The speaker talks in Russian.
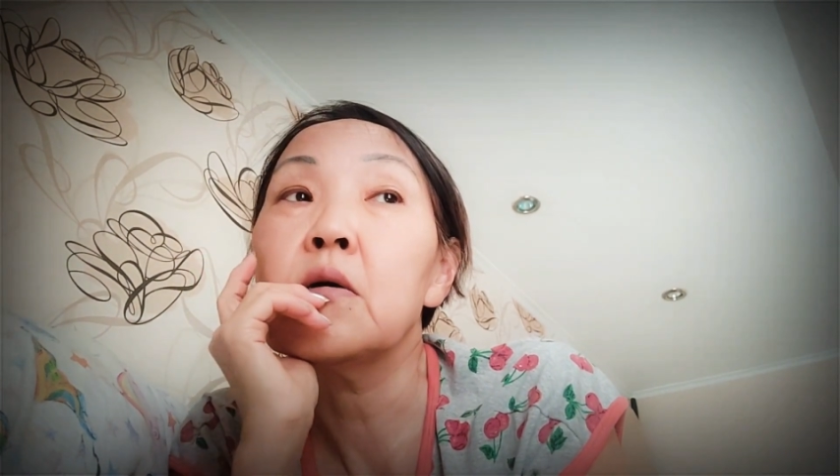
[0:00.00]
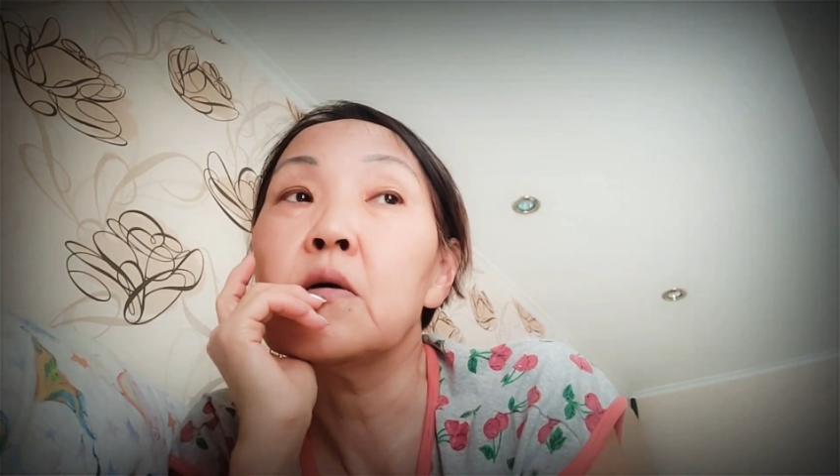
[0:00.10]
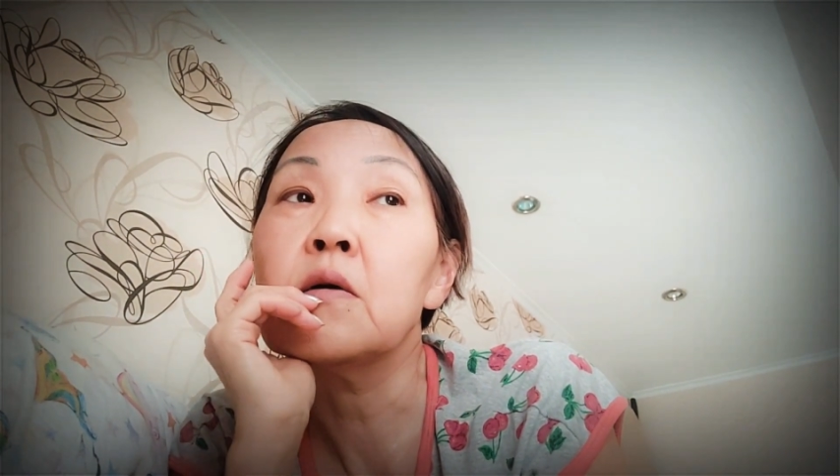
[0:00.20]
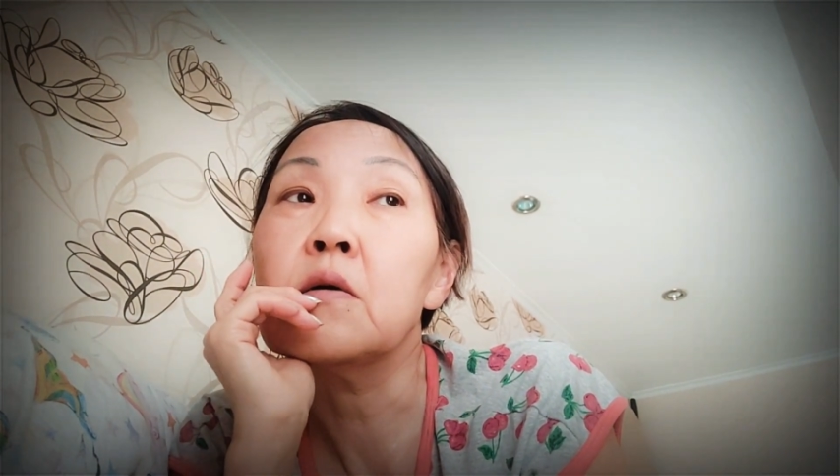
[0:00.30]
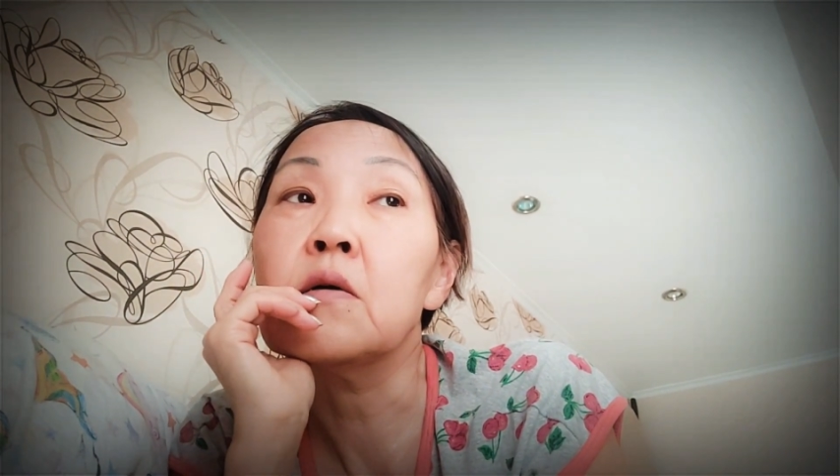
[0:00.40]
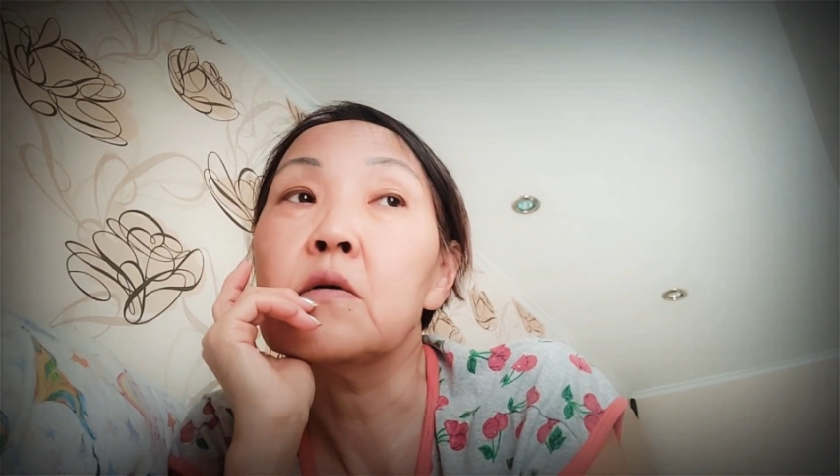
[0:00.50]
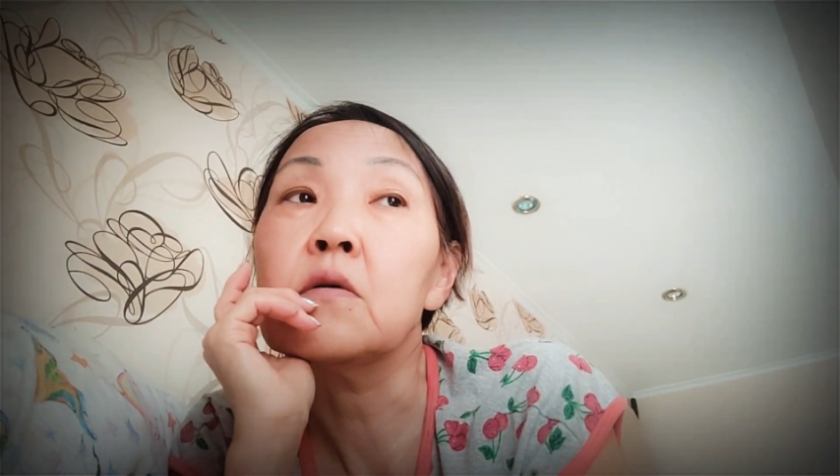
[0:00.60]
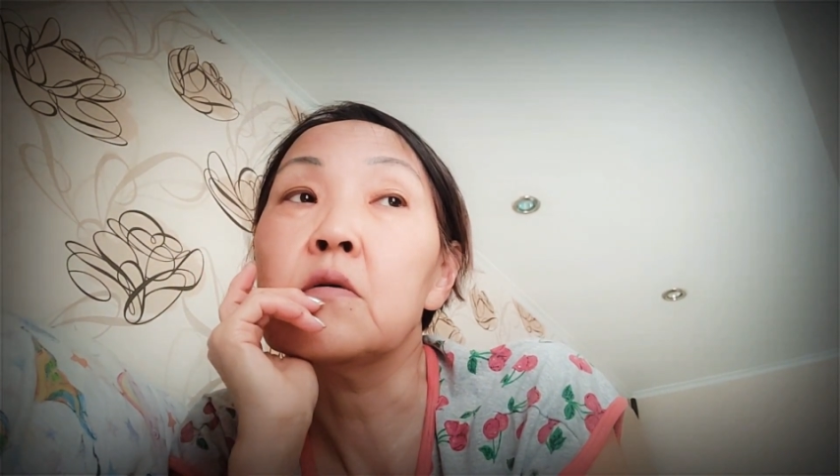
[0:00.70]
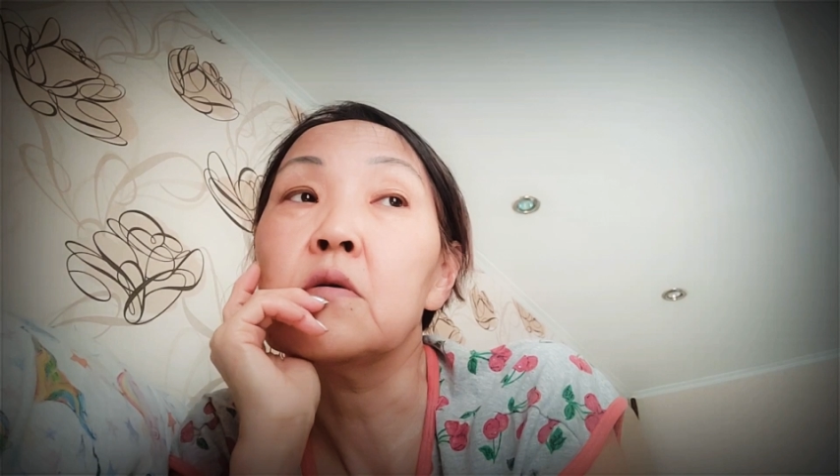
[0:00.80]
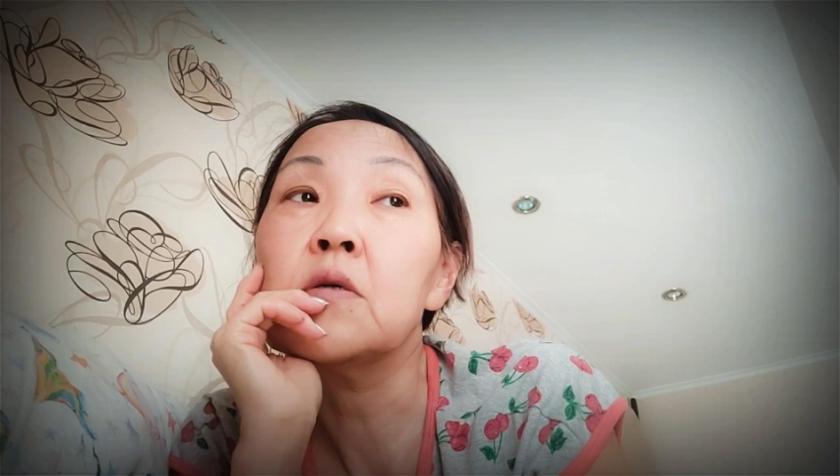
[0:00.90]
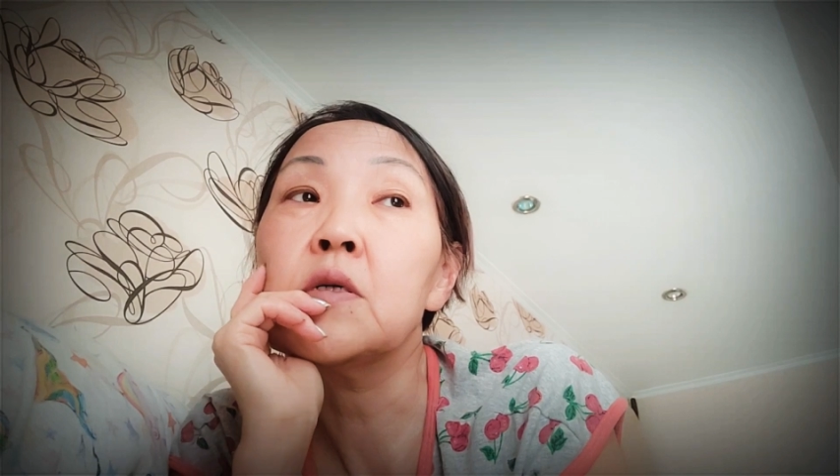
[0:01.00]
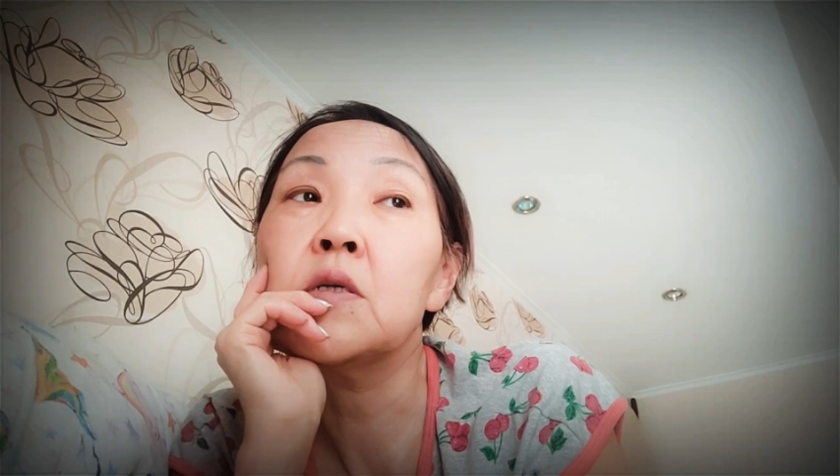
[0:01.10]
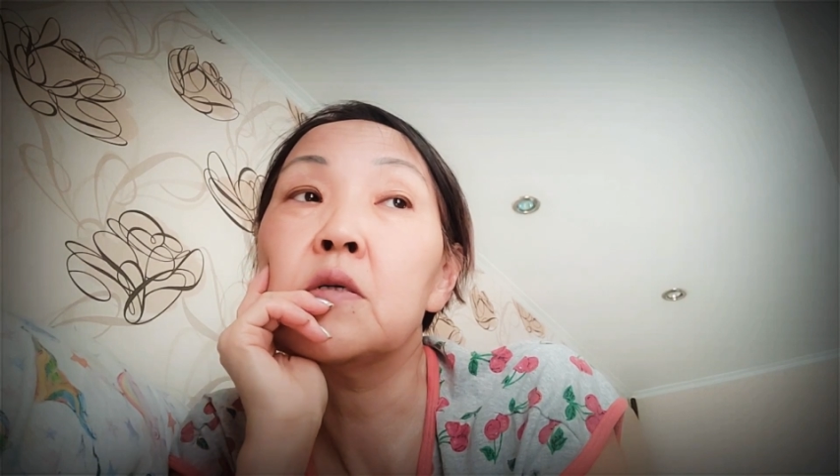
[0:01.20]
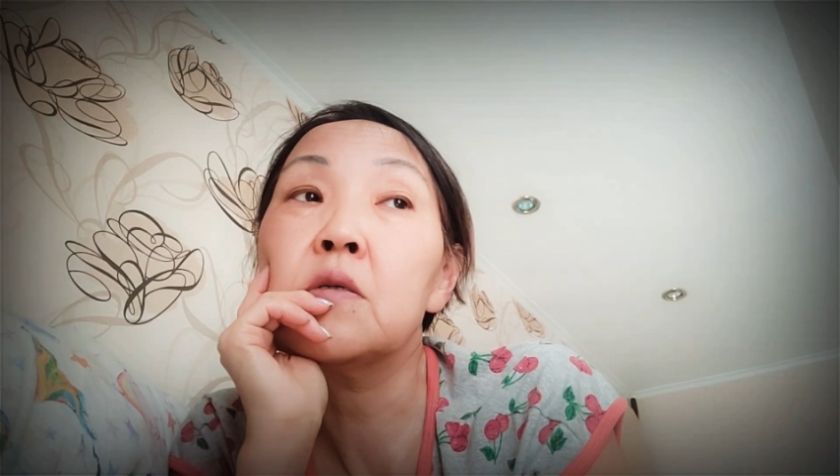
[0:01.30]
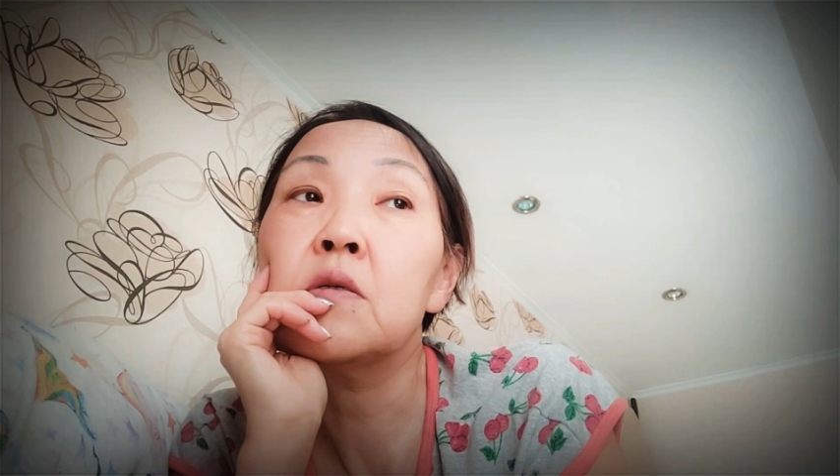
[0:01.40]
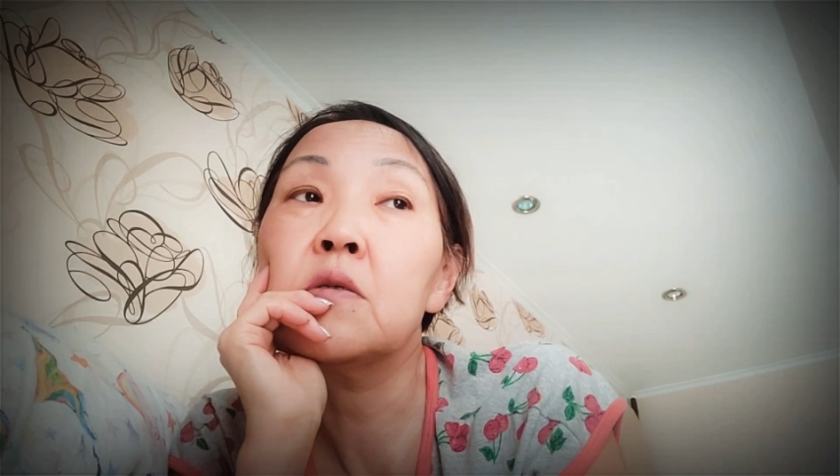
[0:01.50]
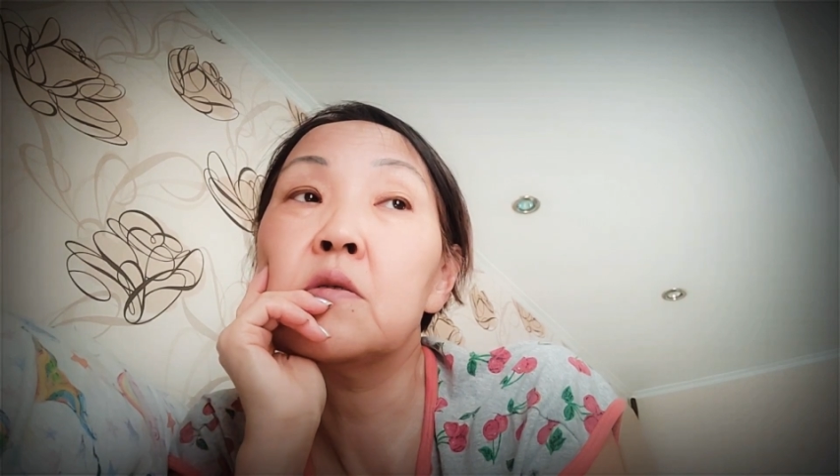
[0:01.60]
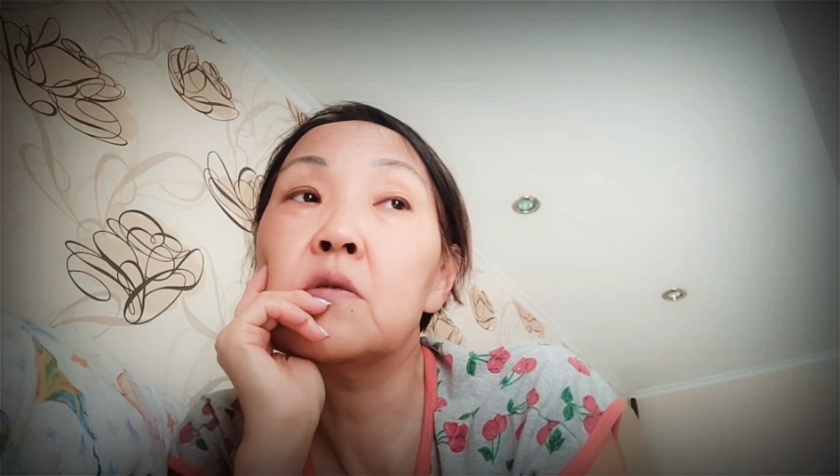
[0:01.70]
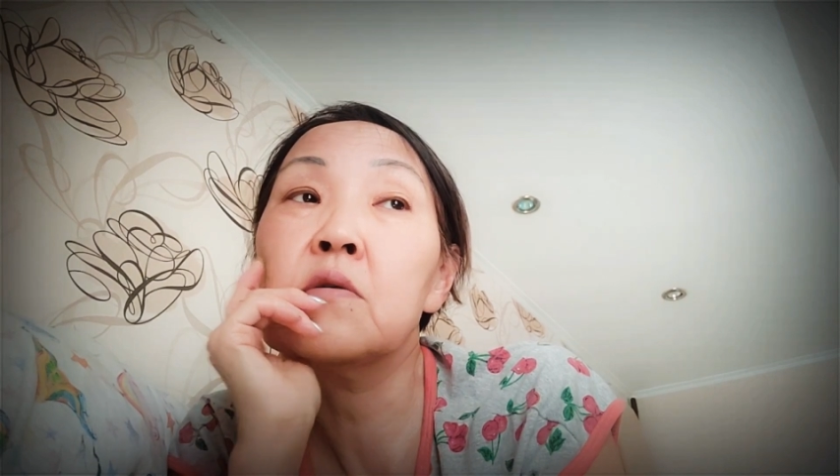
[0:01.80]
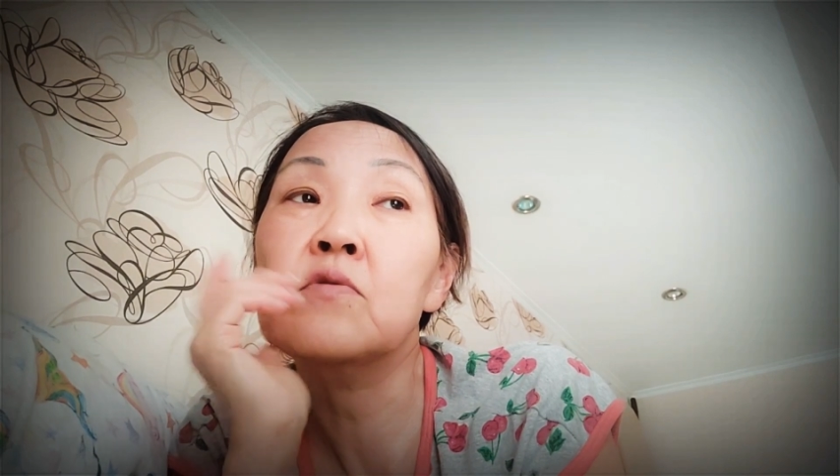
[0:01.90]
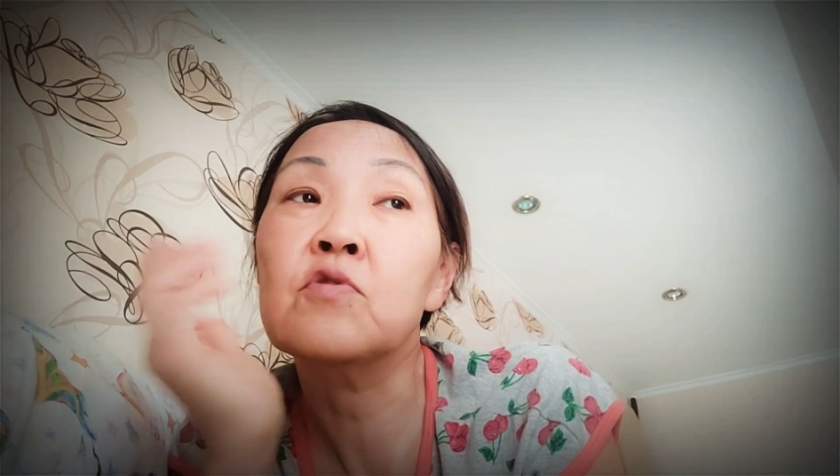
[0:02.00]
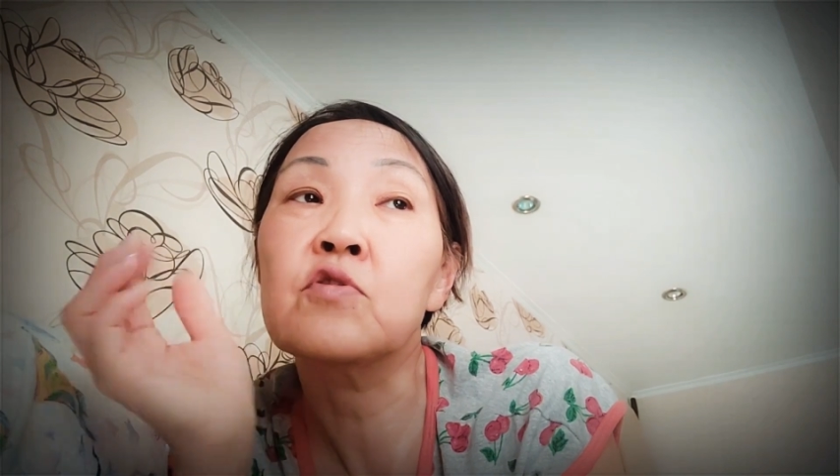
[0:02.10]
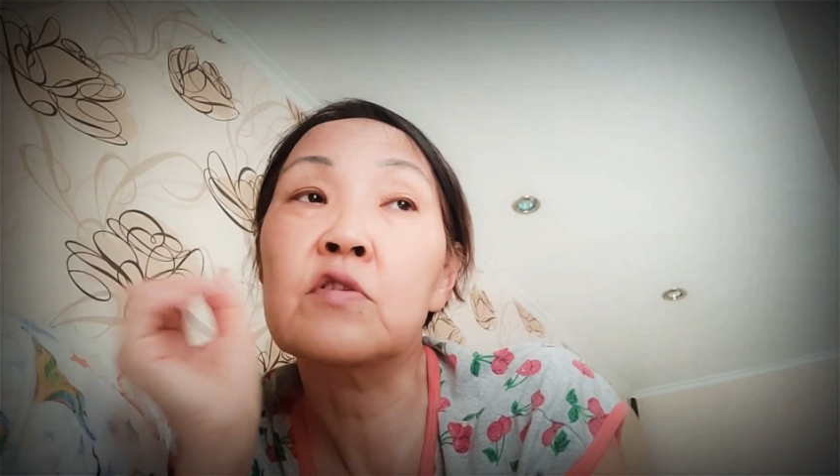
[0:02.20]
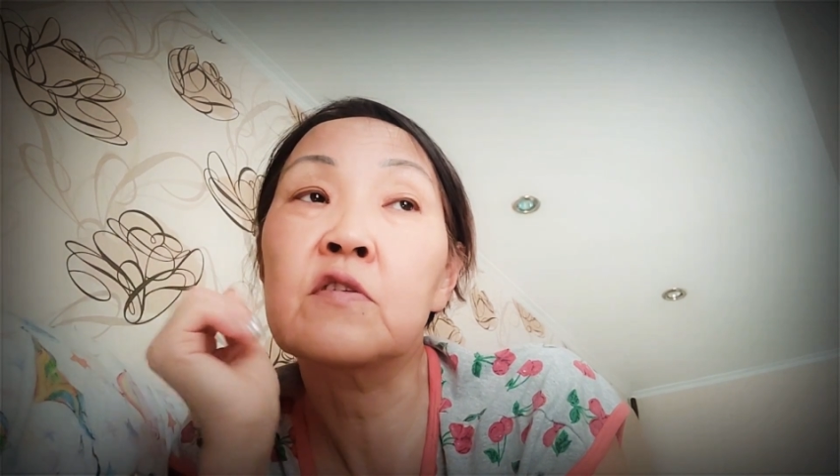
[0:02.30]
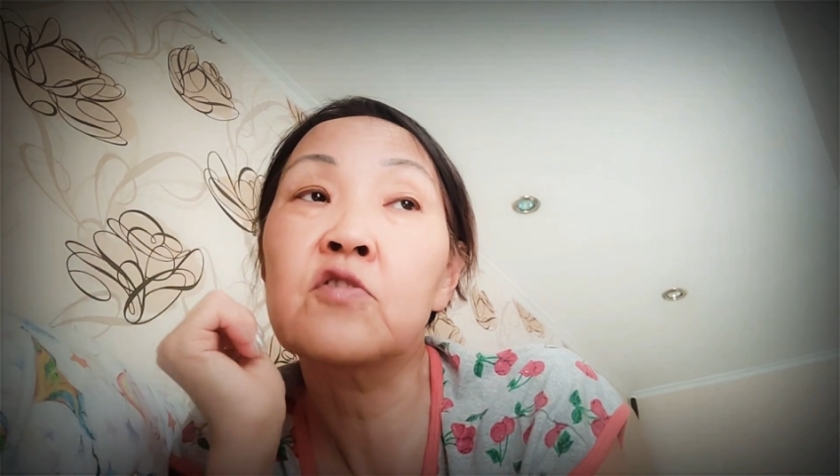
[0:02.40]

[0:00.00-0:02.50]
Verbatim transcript: а, То есть